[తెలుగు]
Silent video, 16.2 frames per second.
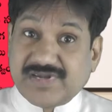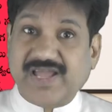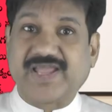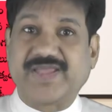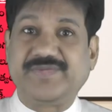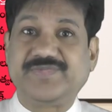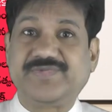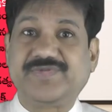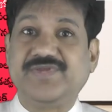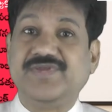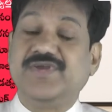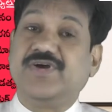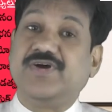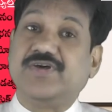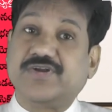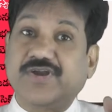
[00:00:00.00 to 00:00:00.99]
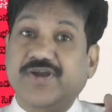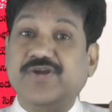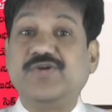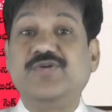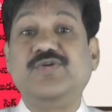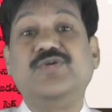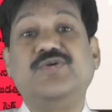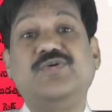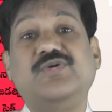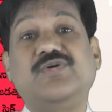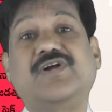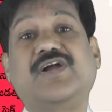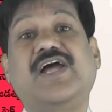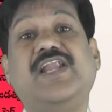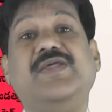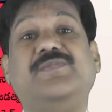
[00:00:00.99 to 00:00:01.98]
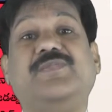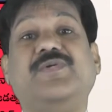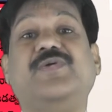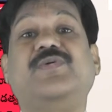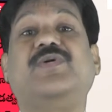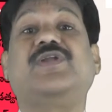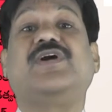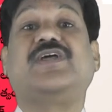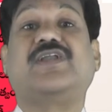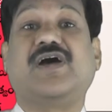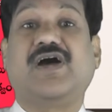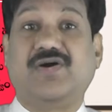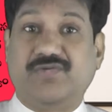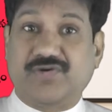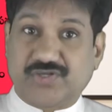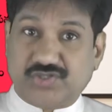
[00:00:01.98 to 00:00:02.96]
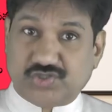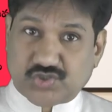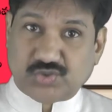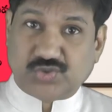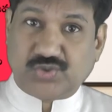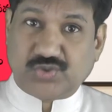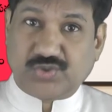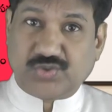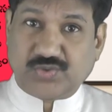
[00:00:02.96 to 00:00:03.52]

టైమ్స్ రెండు కలిపి కూడా రావచ్చు